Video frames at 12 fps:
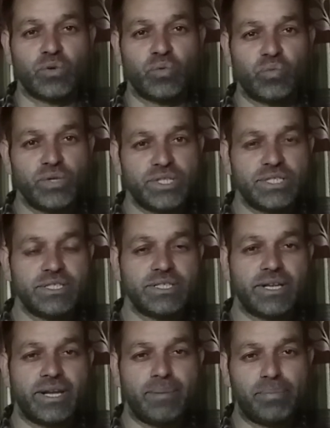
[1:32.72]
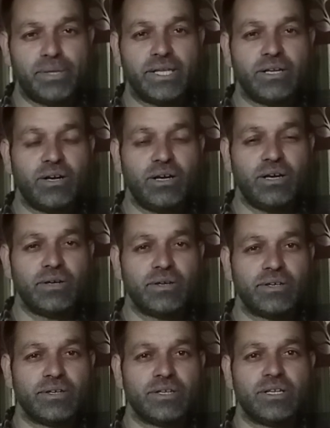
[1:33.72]
which is replica
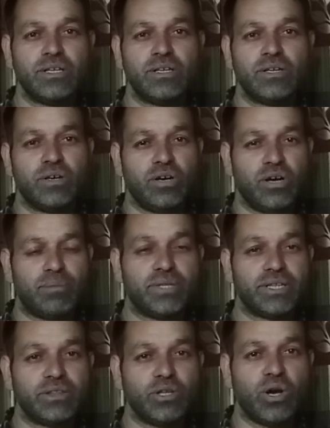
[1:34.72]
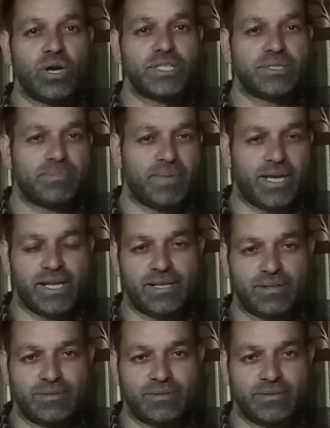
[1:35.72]
of the Taj Mahal.